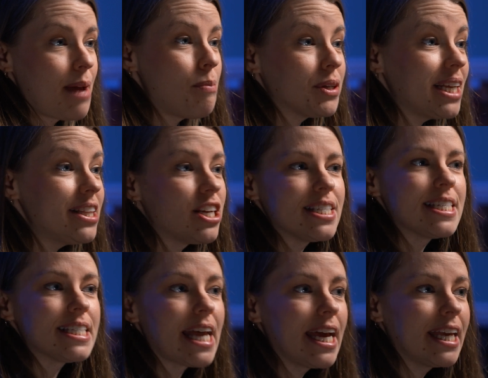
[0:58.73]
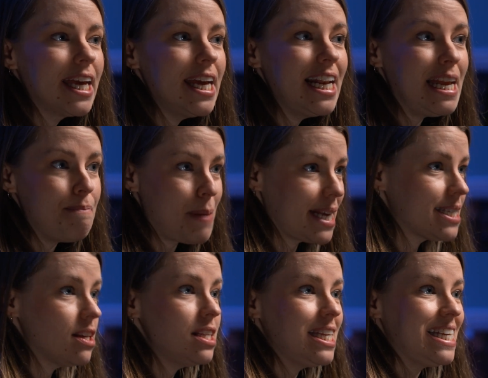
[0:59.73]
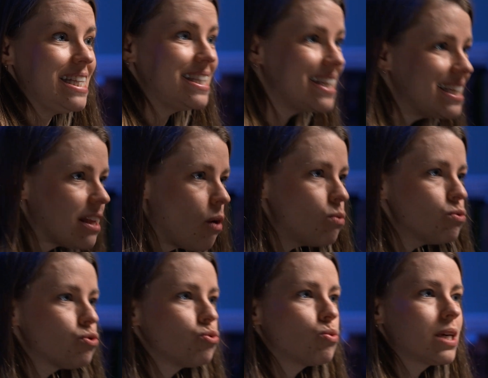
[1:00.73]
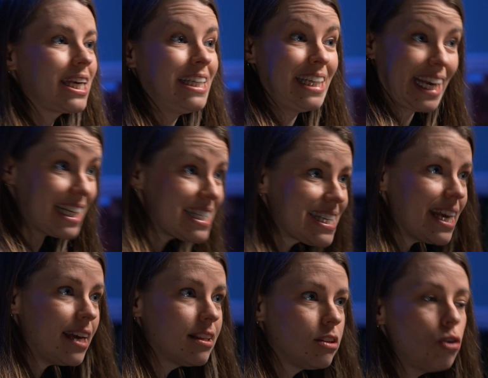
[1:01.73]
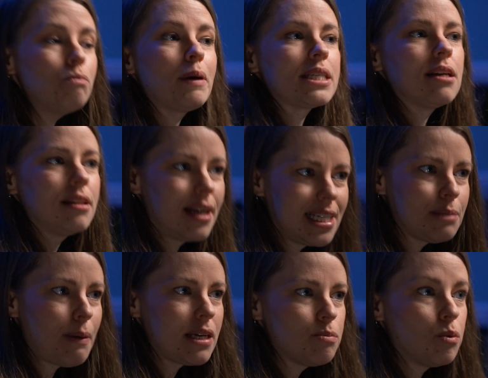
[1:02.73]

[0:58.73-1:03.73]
C'est important de distinguer les personnes qui dénoncent ou qui critiquent d'autres personnes dans l'espace